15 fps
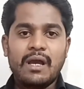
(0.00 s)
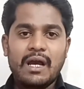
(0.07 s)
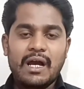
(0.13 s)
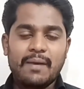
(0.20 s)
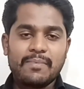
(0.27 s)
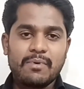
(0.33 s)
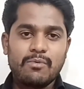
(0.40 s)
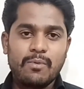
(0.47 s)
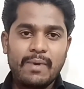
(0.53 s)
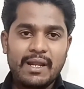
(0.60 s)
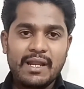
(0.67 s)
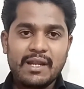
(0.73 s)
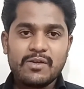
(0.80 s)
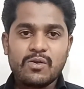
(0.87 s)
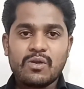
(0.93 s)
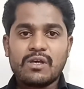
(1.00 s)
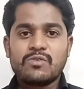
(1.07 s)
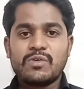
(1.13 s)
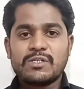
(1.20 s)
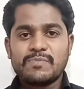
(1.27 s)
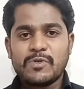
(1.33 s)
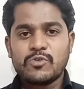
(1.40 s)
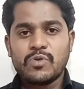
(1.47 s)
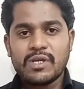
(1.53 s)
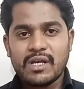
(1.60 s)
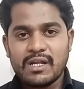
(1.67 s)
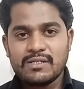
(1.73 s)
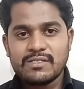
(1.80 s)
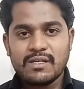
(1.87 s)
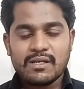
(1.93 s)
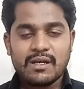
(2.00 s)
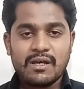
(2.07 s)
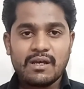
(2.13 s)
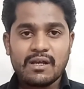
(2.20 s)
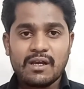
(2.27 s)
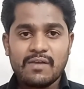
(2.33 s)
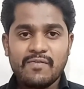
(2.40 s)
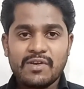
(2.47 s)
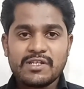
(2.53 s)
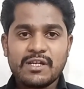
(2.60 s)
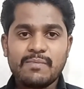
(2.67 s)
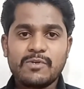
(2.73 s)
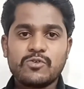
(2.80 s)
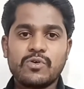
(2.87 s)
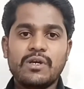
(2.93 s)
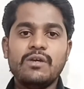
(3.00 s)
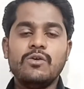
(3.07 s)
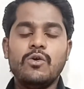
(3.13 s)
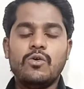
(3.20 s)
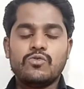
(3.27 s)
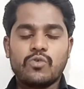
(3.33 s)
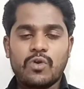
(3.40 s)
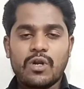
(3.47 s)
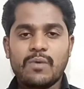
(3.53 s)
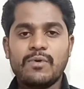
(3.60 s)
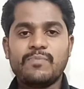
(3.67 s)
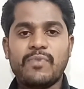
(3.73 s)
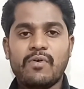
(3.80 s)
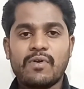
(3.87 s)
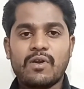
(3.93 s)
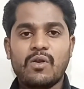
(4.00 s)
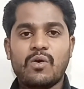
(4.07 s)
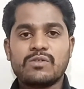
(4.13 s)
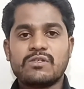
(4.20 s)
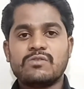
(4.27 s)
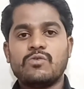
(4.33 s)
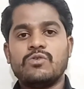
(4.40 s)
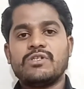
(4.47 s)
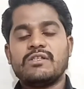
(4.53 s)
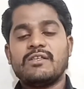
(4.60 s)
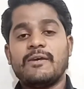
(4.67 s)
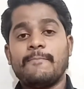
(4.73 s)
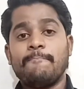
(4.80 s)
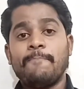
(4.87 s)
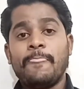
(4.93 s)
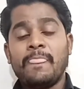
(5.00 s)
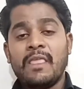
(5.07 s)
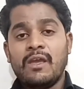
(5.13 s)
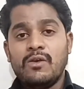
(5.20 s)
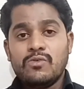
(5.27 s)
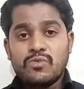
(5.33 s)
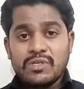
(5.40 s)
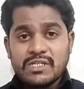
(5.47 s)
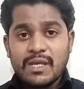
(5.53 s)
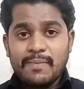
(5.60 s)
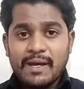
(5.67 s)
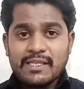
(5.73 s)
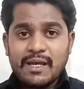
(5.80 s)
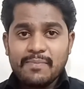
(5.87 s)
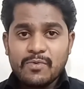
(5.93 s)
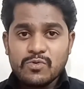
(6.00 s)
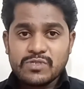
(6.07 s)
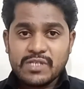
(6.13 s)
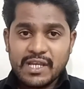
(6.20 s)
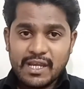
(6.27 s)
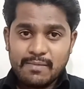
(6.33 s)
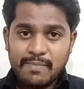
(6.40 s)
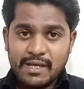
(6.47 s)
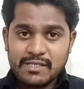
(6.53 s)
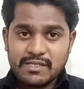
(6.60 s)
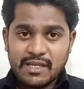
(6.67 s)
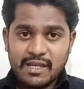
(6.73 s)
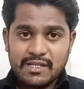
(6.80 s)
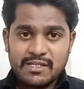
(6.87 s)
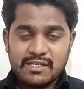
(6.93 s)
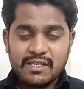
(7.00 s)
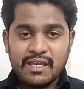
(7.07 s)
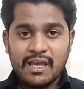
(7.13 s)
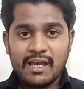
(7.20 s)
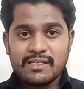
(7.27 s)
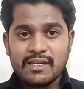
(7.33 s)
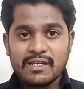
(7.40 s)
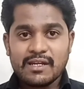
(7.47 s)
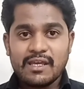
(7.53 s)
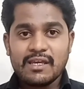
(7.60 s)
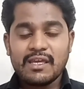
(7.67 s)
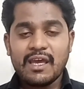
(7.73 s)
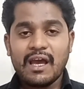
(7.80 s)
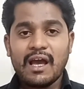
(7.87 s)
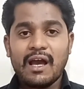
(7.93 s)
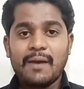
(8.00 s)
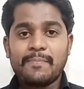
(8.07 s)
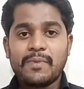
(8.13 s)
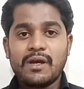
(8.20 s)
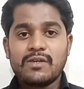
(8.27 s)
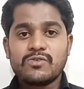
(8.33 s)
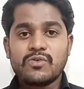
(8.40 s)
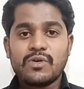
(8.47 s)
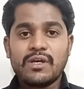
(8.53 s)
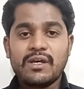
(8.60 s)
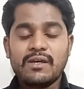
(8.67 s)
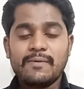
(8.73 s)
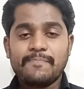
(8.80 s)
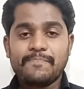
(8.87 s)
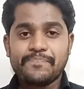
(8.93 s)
आपका मोबाइल हीट होना तो इसमें जो है कन्वर्जन में जो है थोड़ा बहुत पावर का लॉसेस हो जाता है तो इसके बाद आपको सेकेंड बात सेकेंड चीज़ याद रखना है कि आपका जो है